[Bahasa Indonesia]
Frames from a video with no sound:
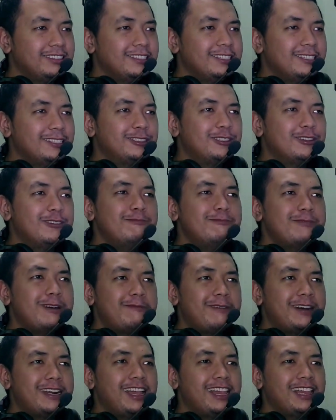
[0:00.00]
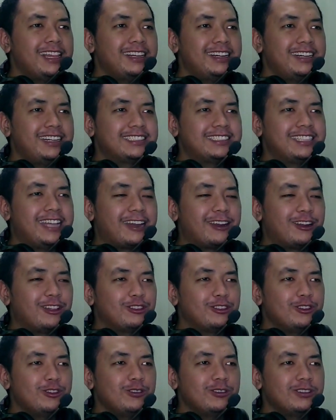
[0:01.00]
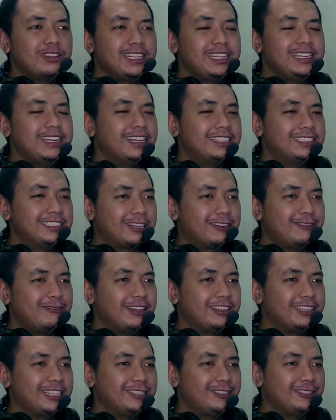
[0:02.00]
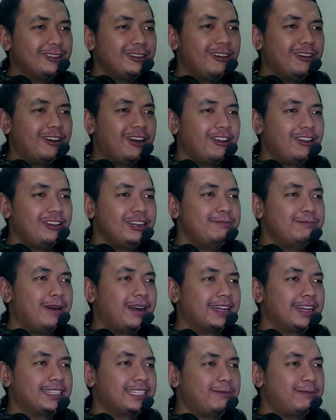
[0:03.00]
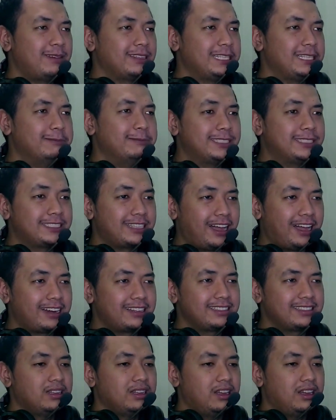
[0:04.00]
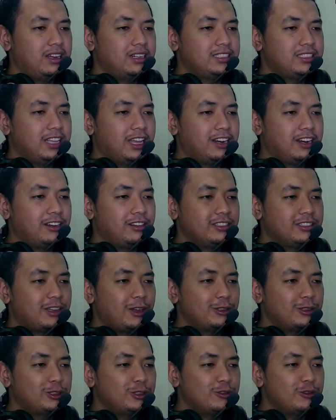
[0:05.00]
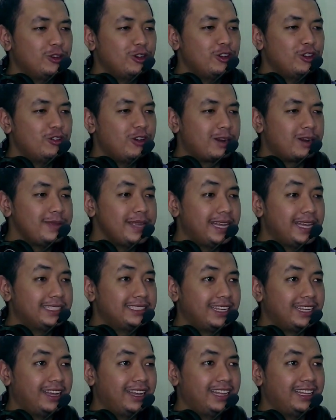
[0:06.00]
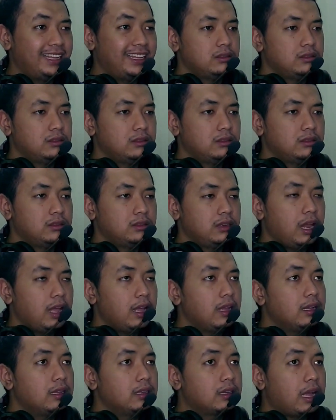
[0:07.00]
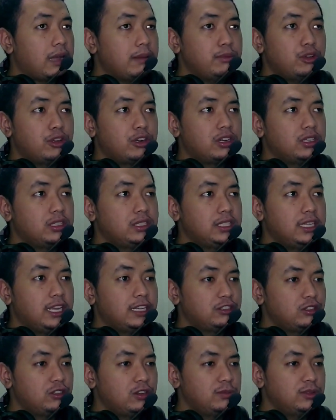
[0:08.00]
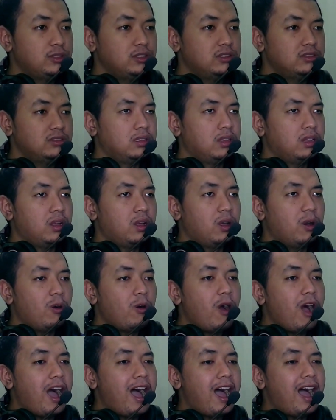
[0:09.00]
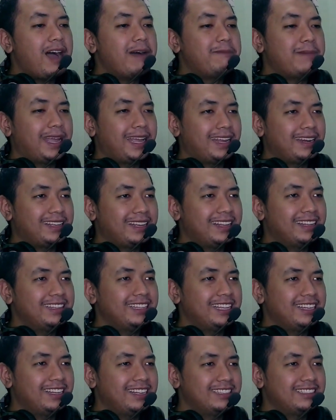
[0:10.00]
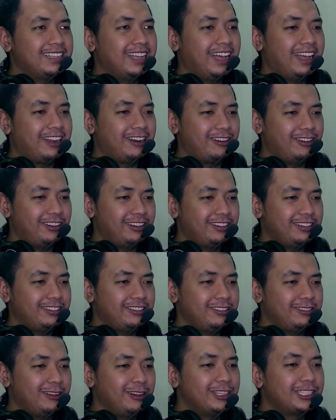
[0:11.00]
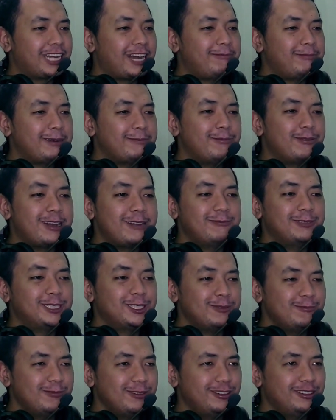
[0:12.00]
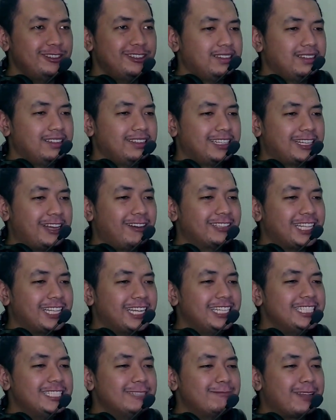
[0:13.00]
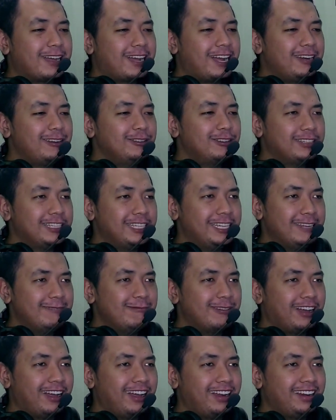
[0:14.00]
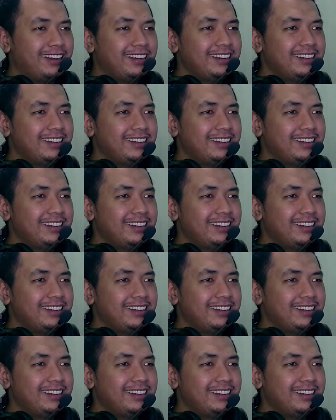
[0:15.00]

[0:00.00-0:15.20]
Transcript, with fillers: Sumpah padahal Garon tuh tidak sekuat itu loh kalau dipakai sama tim Scar. Garon kau sungguh luar biasa. Lah, kabur si Yasunobu. Wah, pengen Earth Garon. Ultraman bukan musuhmu. Kau tadi ciptakan untuk ini bukan?